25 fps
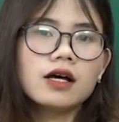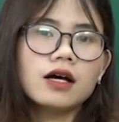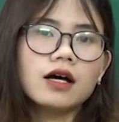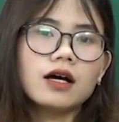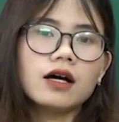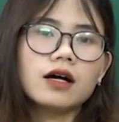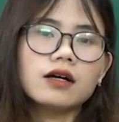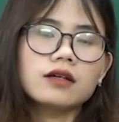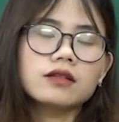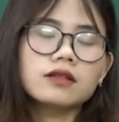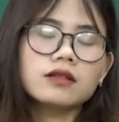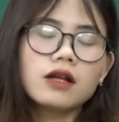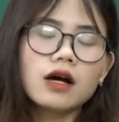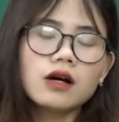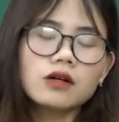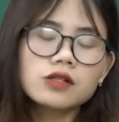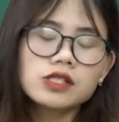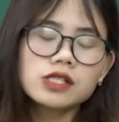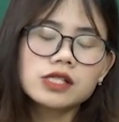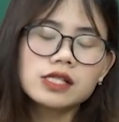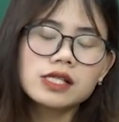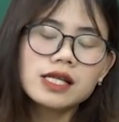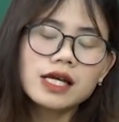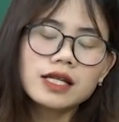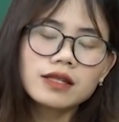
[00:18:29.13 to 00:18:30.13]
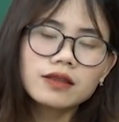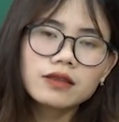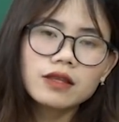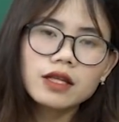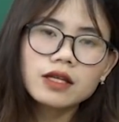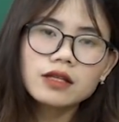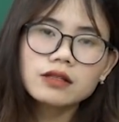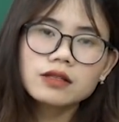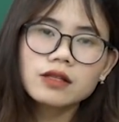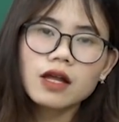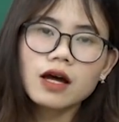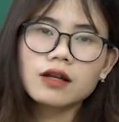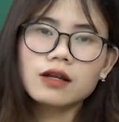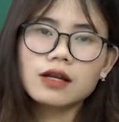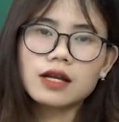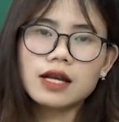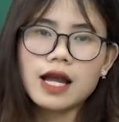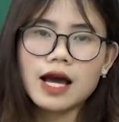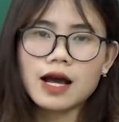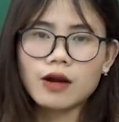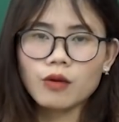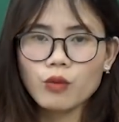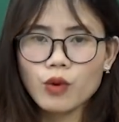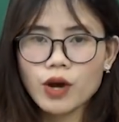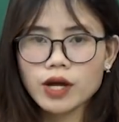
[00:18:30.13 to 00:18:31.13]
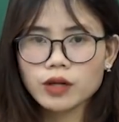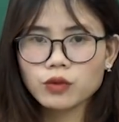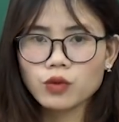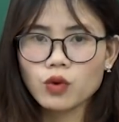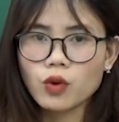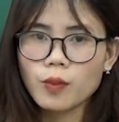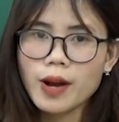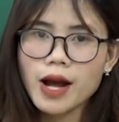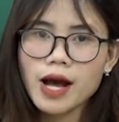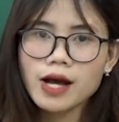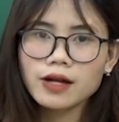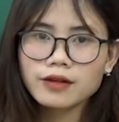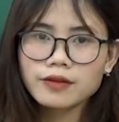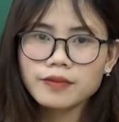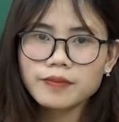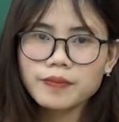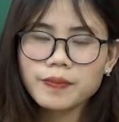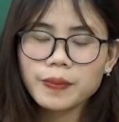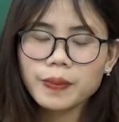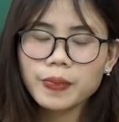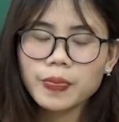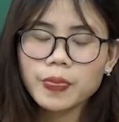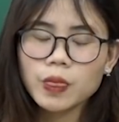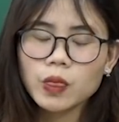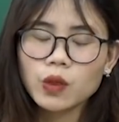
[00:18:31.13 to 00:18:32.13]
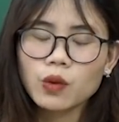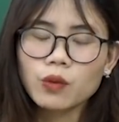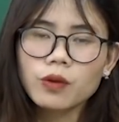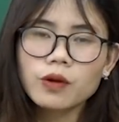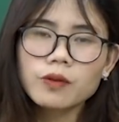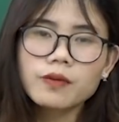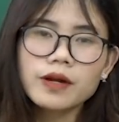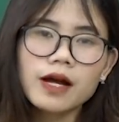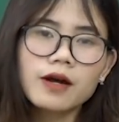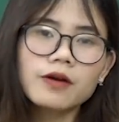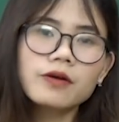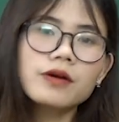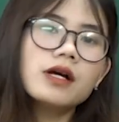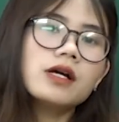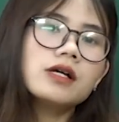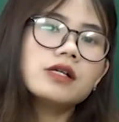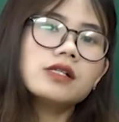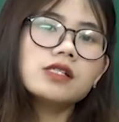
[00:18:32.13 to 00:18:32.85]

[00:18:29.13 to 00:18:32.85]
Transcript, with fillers: À, đó chính là tinh thần lạc quan của bác, đúng không nào?